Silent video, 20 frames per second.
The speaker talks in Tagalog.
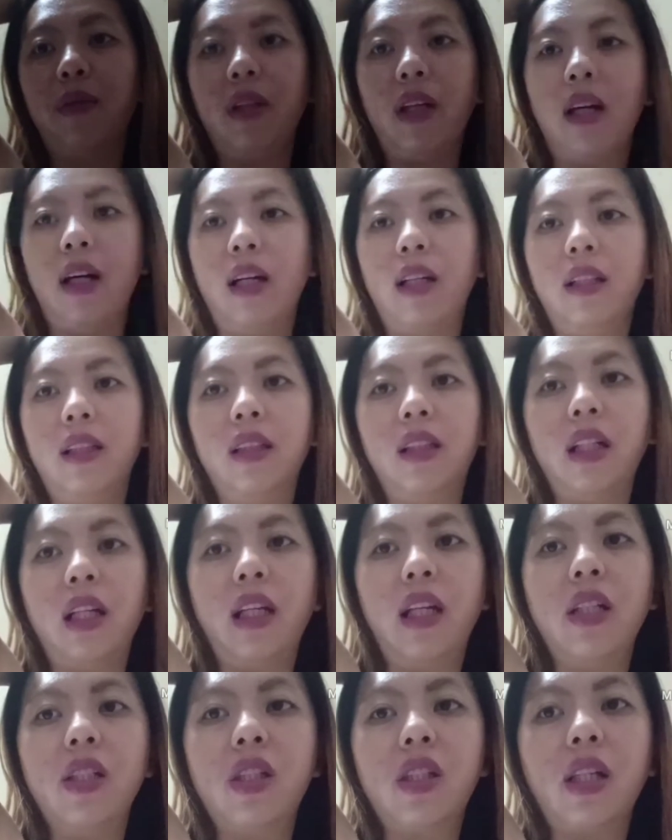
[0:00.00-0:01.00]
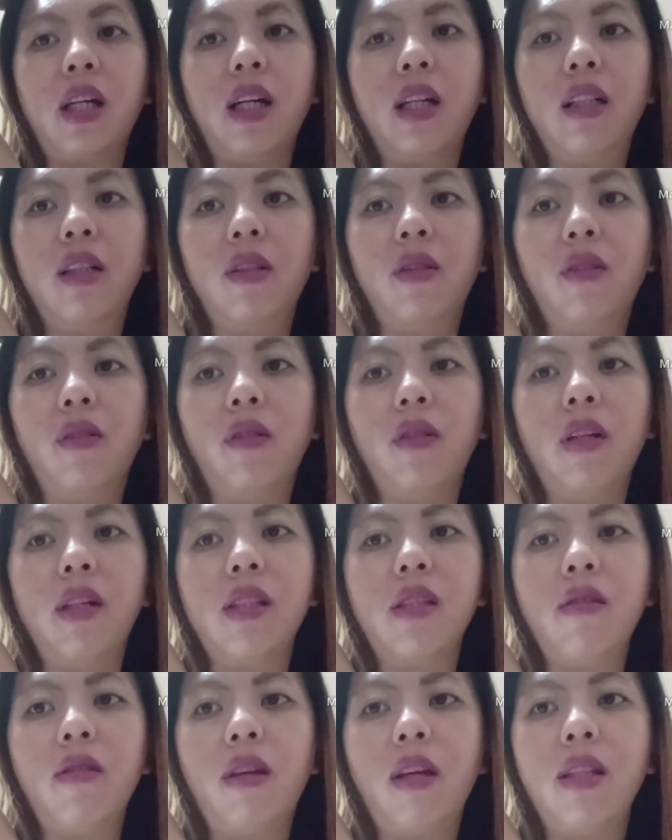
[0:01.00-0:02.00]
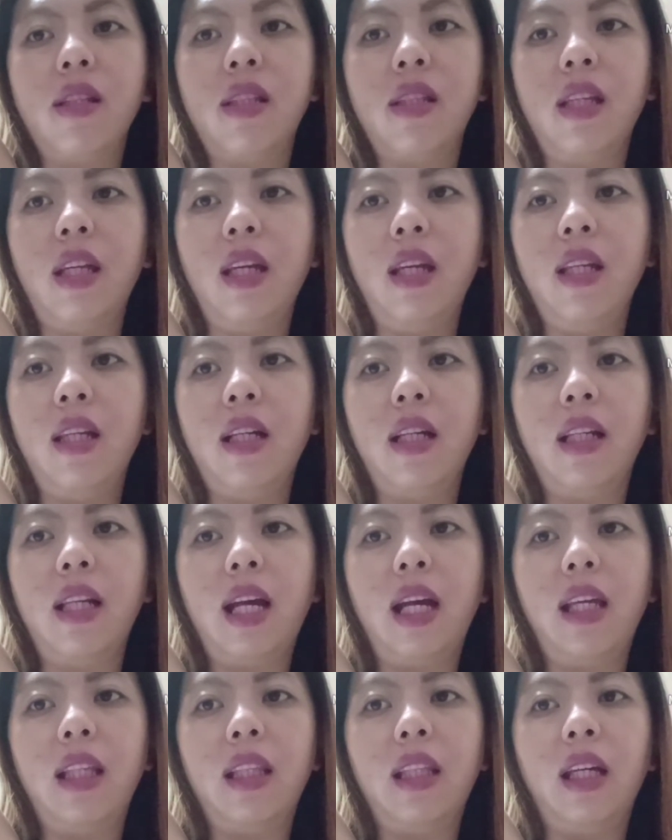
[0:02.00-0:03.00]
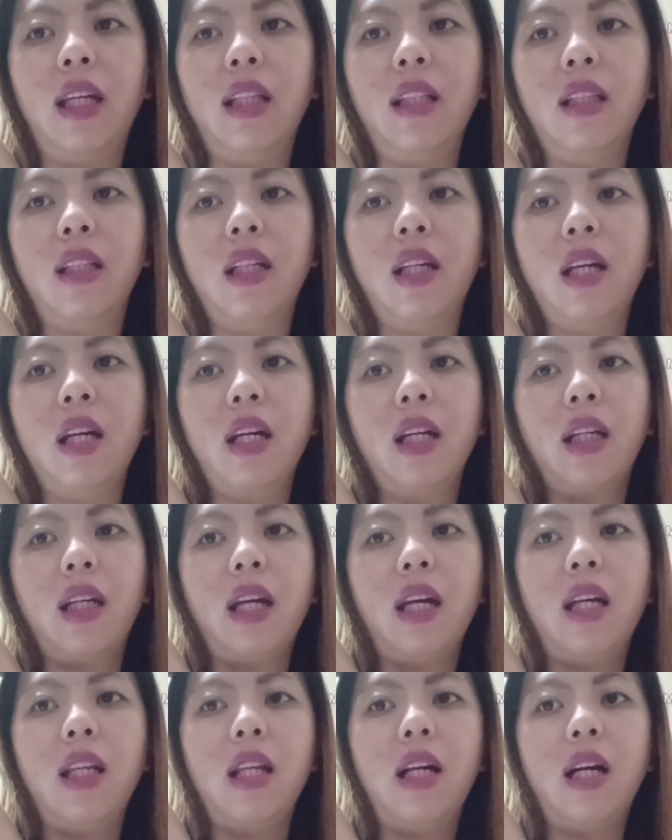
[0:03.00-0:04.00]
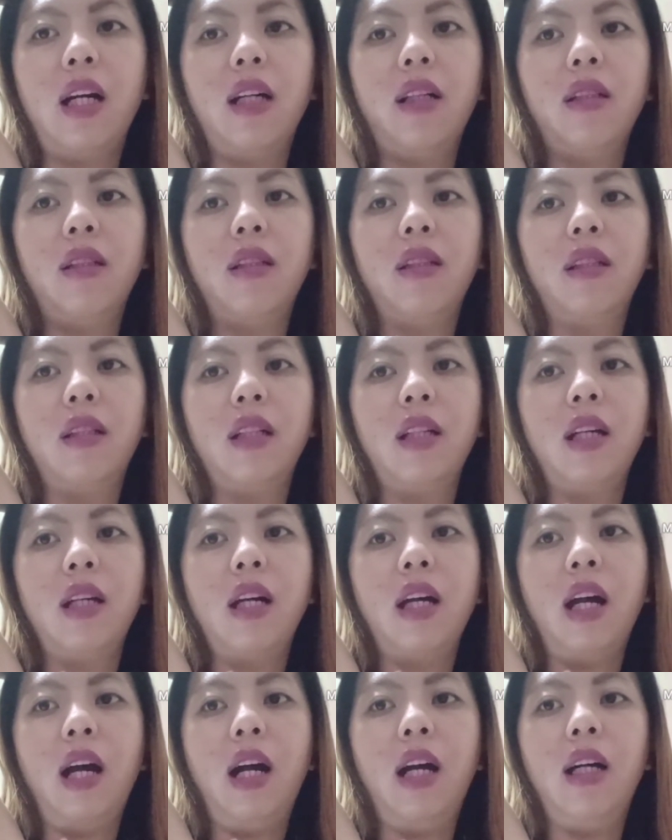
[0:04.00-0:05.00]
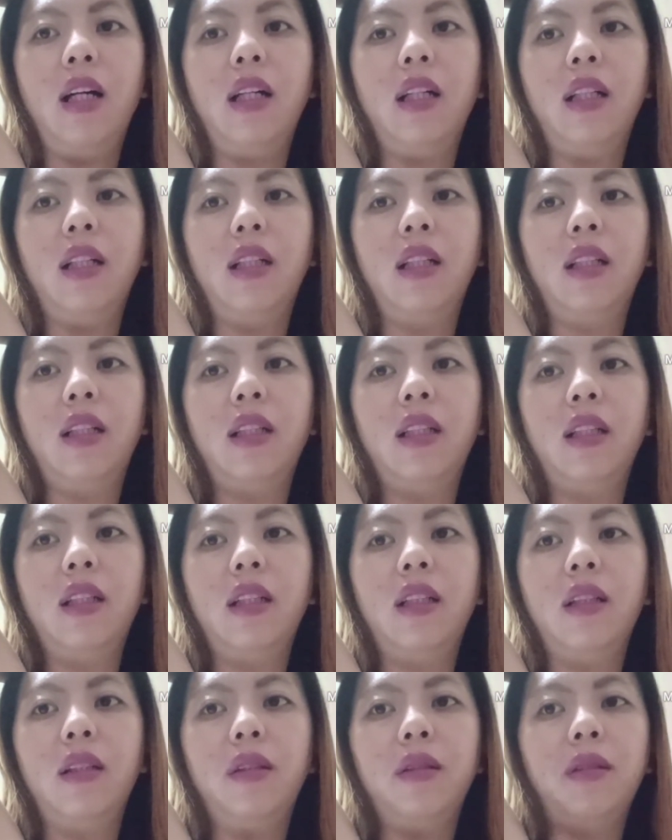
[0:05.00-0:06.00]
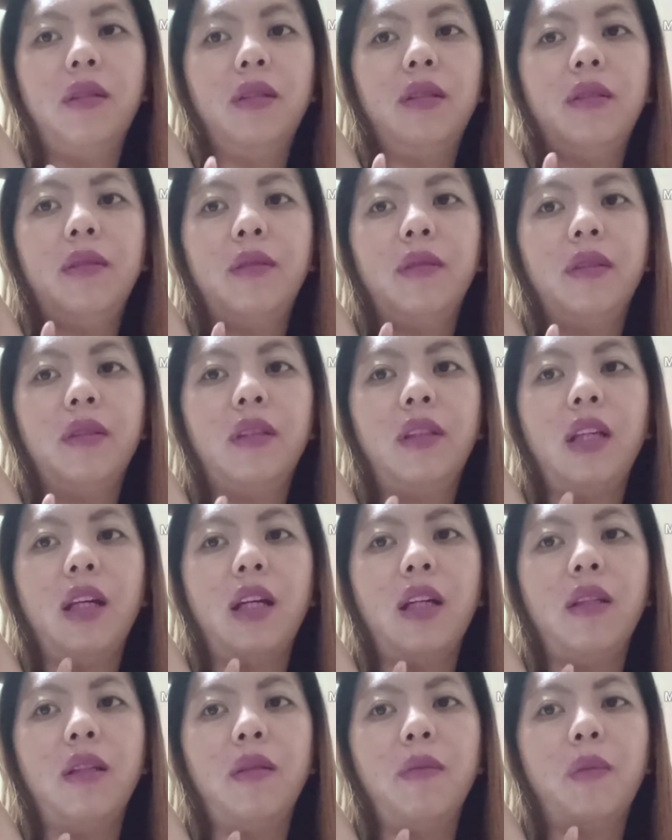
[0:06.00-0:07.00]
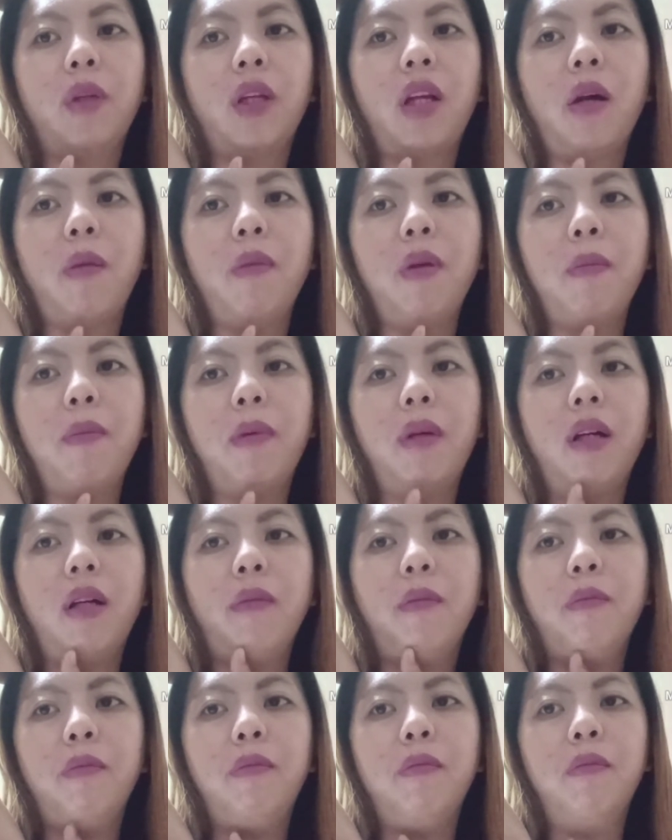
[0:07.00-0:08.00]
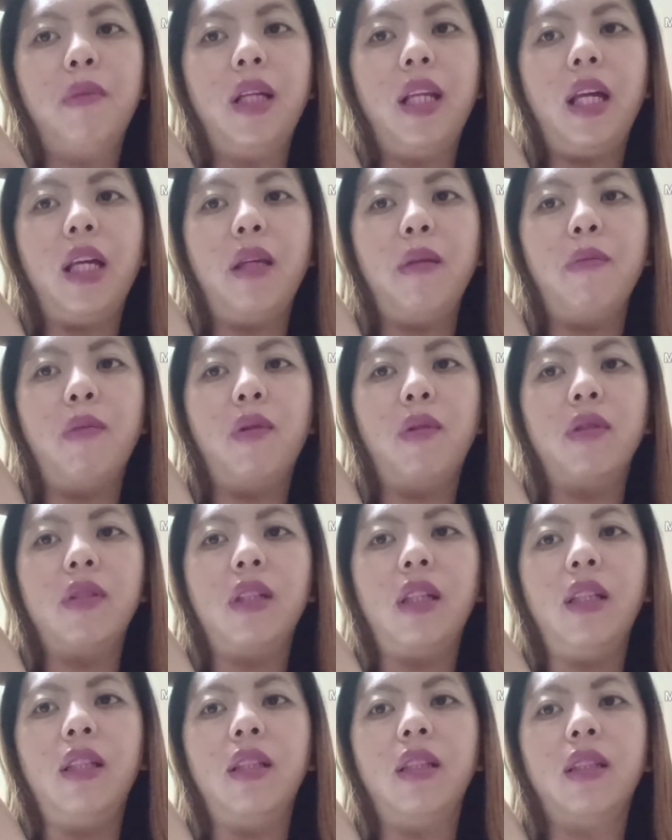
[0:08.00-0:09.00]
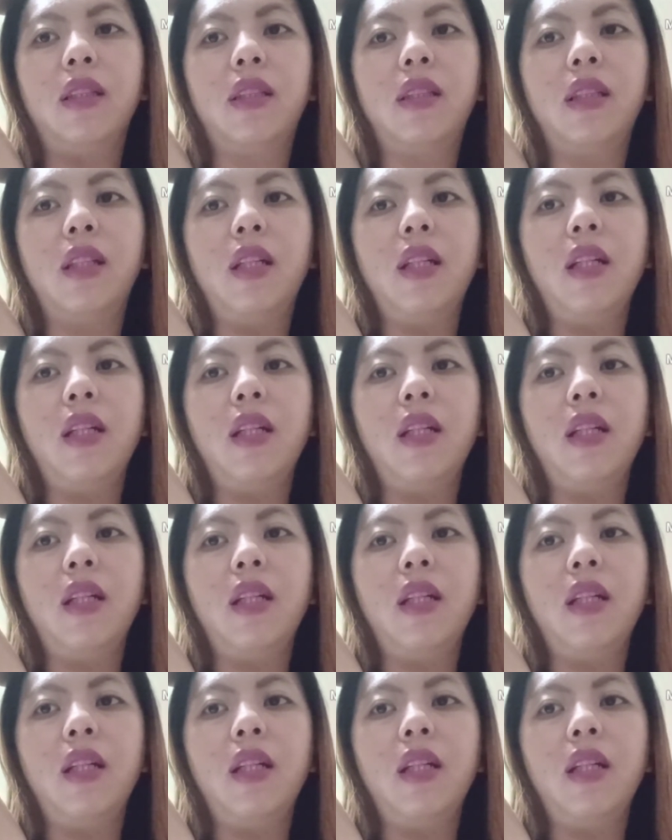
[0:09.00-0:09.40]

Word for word: Yan. Ayan siya. Oh, as you can see, naglighten. Kaya lang, Uh, yan, marami pong balahibo since